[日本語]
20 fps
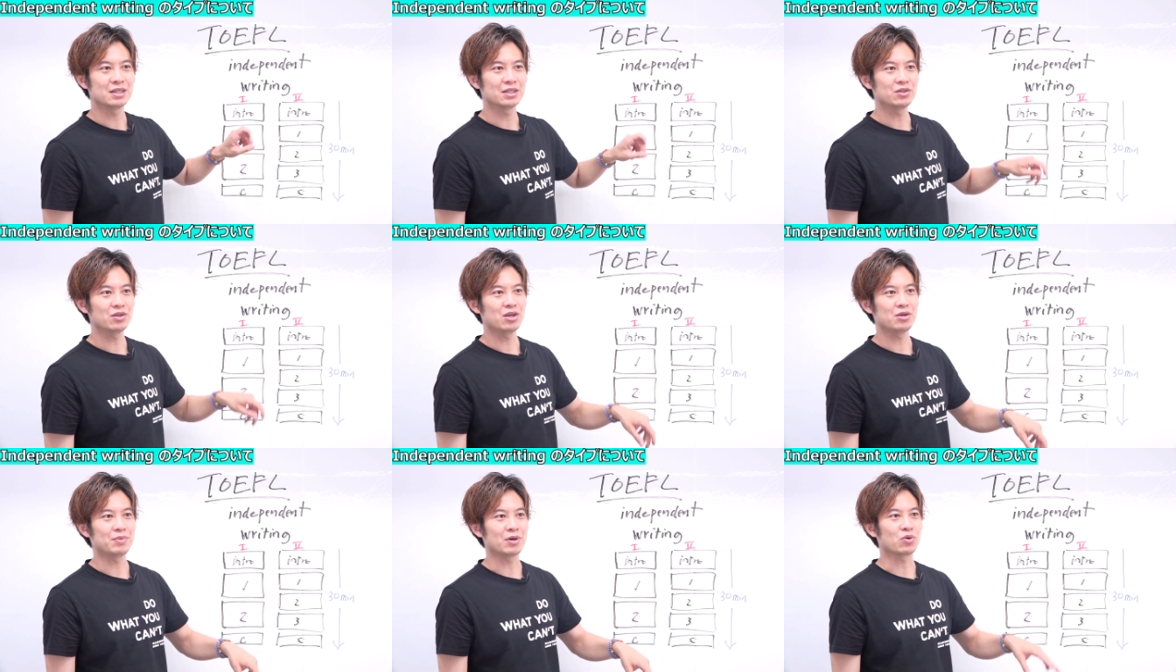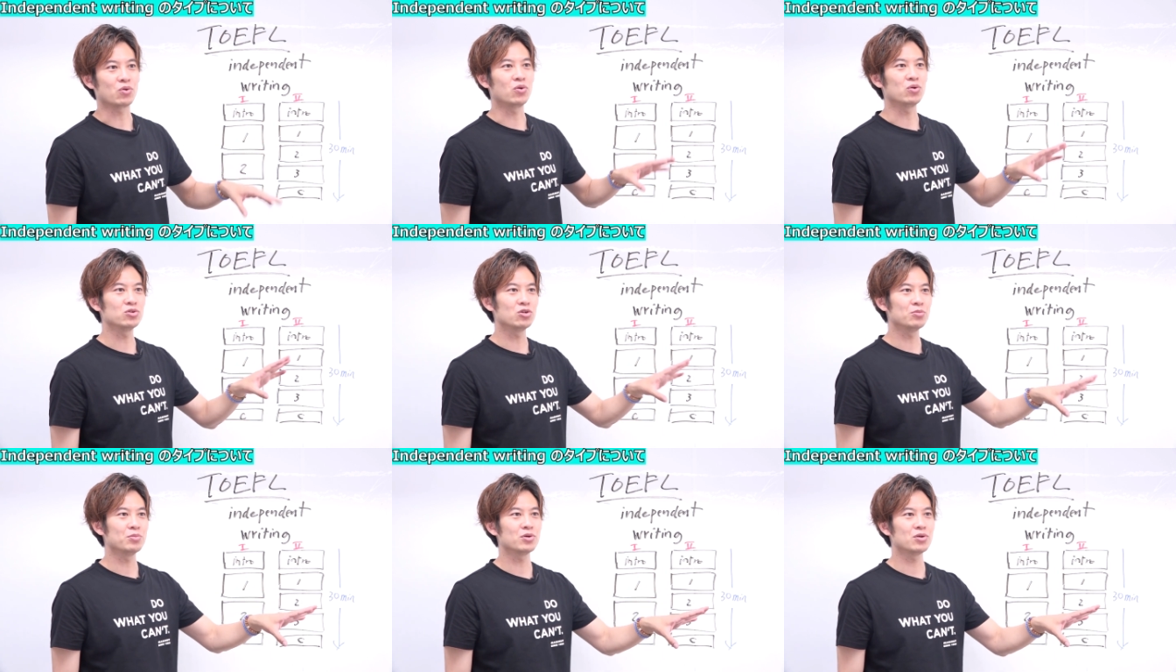例えば、
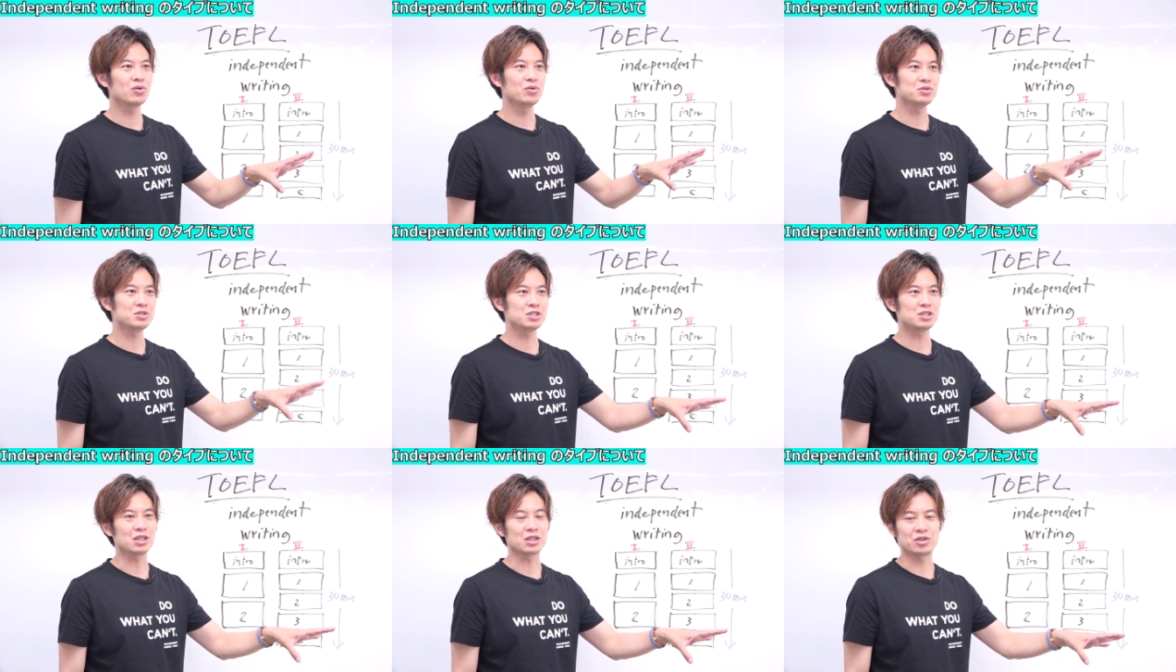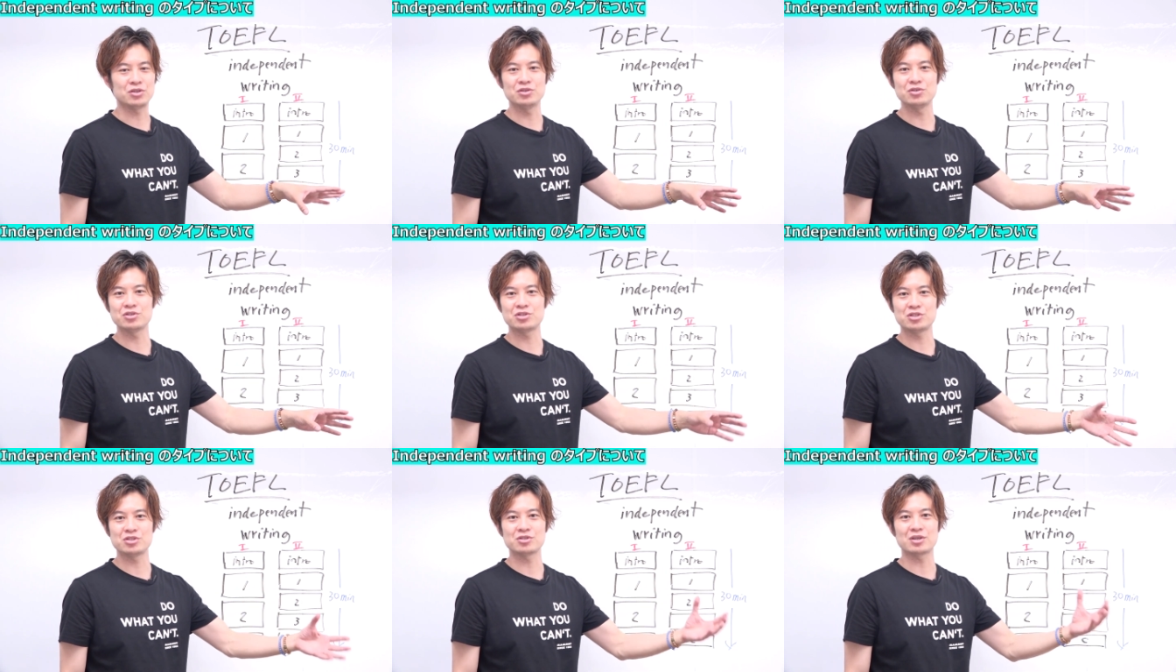子供のうちって
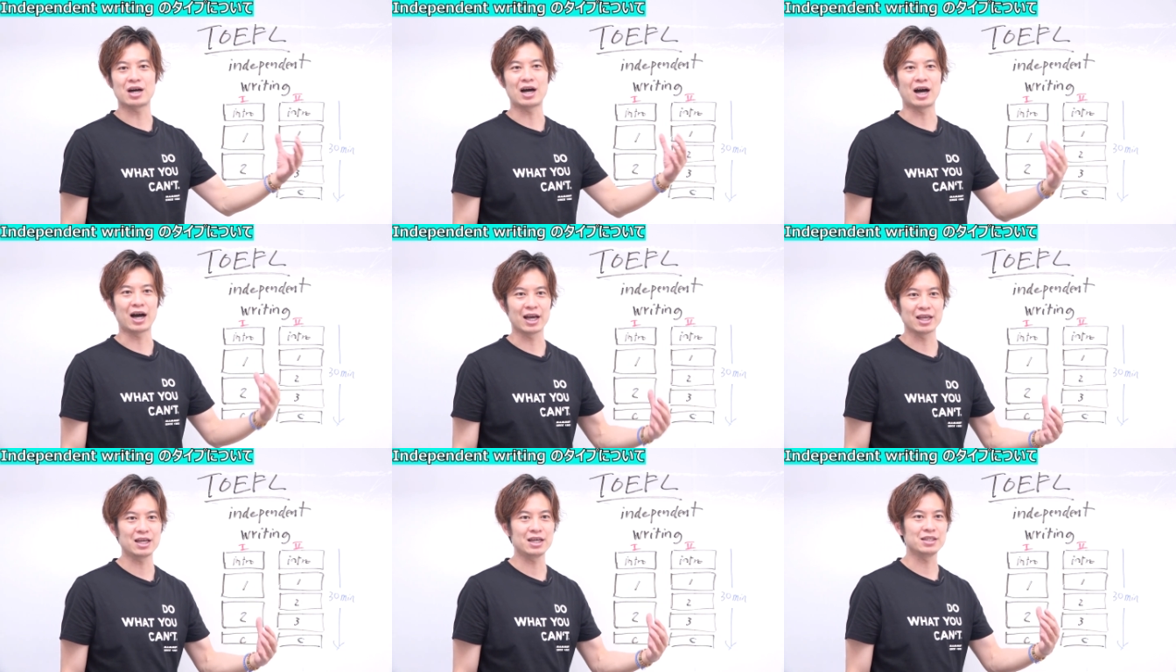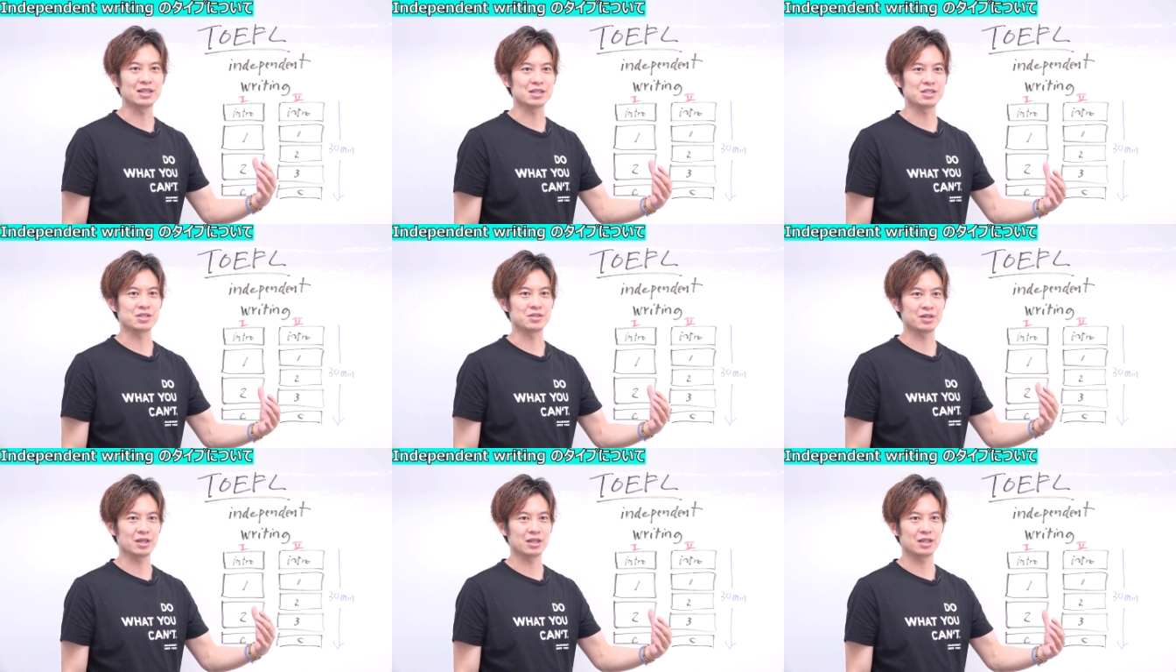吸収が早いで
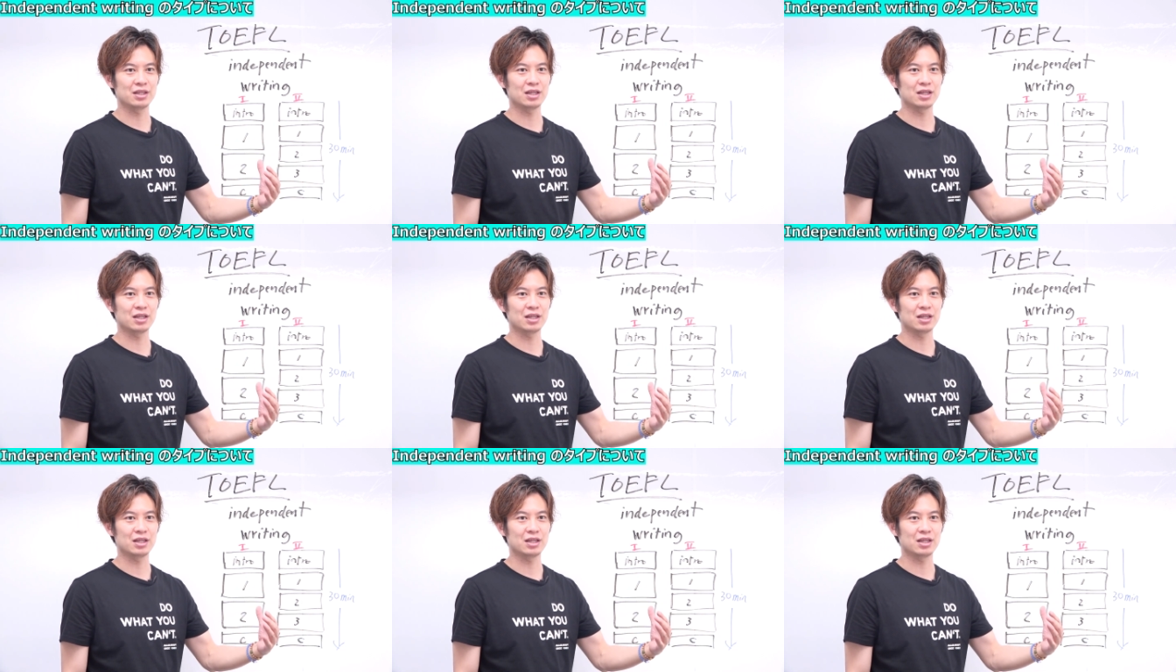すよね。